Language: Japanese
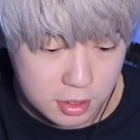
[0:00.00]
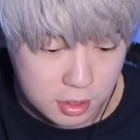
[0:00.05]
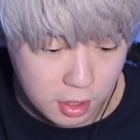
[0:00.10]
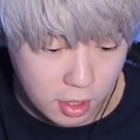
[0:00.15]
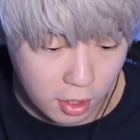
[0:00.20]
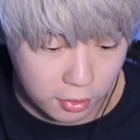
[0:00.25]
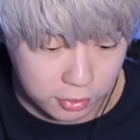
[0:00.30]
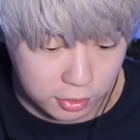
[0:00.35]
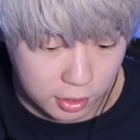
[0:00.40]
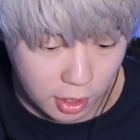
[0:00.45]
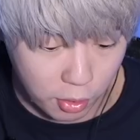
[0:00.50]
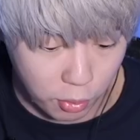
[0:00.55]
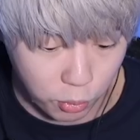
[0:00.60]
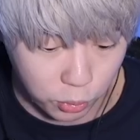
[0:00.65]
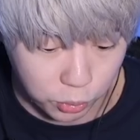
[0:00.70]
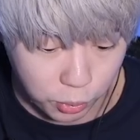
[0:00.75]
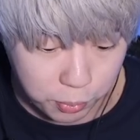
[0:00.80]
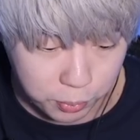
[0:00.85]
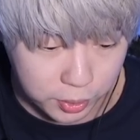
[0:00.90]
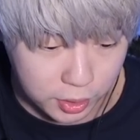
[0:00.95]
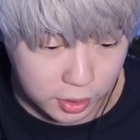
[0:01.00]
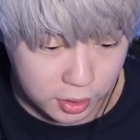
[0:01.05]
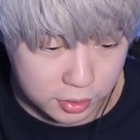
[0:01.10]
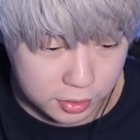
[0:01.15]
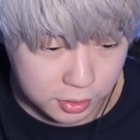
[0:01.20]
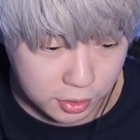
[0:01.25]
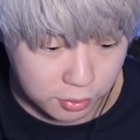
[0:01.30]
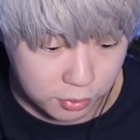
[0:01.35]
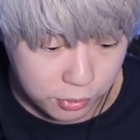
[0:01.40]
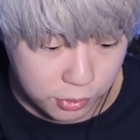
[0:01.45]
買ったろうと思ってたん
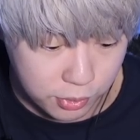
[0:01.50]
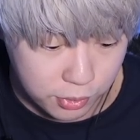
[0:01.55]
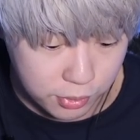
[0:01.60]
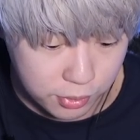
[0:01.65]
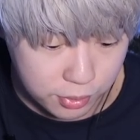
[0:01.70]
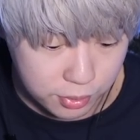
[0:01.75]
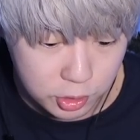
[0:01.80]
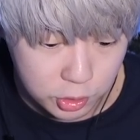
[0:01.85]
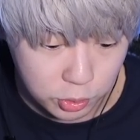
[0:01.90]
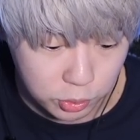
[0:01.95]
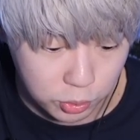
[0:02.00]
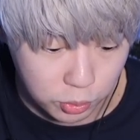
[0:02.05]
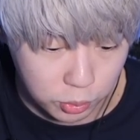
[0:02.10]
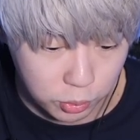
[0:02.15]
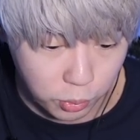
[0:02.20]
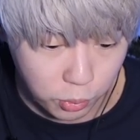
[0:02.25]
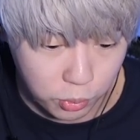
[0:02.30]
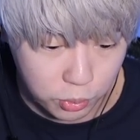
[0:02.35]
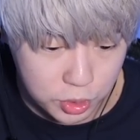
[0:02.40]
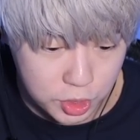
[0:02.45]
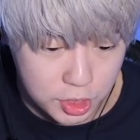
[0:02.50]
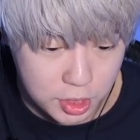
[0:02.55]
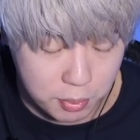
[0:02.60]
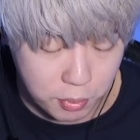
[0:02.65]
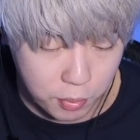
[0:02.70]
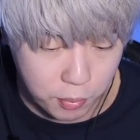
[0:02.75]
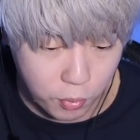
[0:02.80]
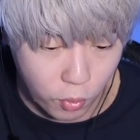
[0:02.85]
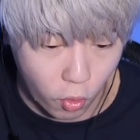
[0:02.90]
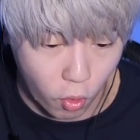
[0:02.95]
ですけどちょっとどうして
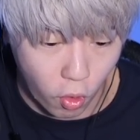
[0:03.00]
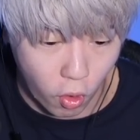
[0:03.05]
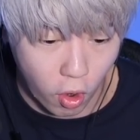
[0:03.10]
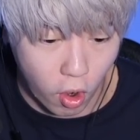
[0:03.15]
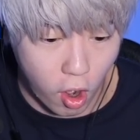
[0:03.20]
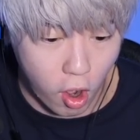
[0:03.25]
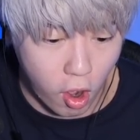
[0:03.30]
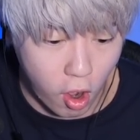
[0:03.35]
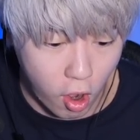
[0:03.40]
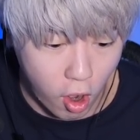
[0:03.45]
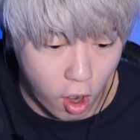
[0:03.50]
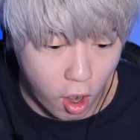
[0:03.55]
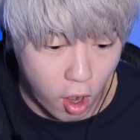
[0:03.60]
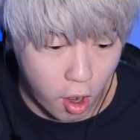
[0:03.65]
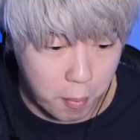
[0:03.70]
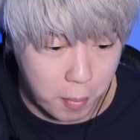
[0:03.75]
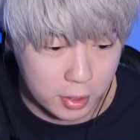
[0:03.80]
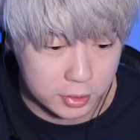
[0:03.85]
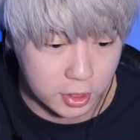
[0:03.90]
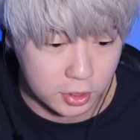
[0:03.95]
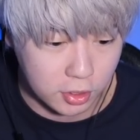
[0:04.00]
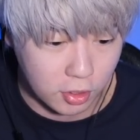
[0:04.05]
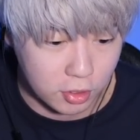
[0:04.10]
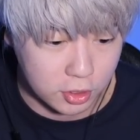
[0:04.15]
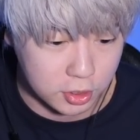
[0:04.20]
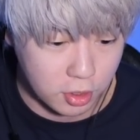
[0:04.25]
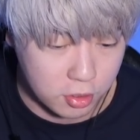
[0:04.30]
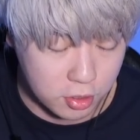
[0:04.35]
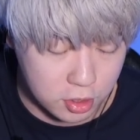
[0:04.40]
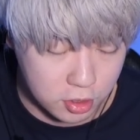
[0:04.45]
ももうおお正
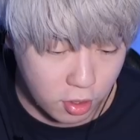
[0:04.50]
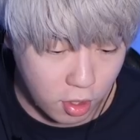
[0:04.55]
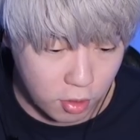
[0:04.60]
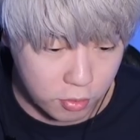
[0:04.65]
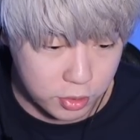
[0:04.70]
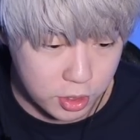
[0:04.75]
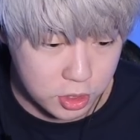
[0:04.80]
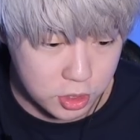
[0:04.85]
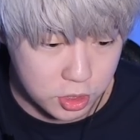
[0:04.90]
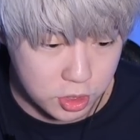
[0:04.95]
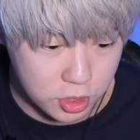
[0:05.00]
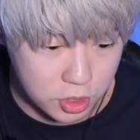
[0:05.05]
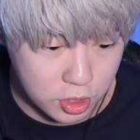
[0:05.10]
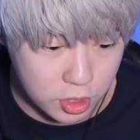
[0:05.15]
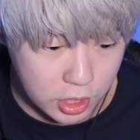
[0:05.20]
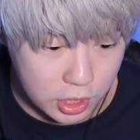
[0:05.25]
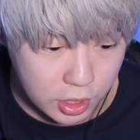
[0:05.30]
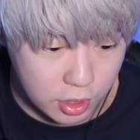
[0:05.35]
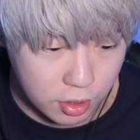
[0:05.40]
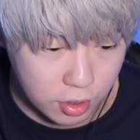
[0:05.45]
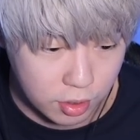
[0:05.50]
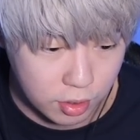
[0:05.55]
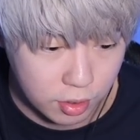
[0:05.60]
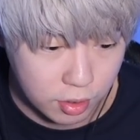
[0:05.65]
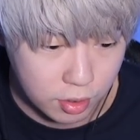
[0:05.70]
隆さん来た嬉しい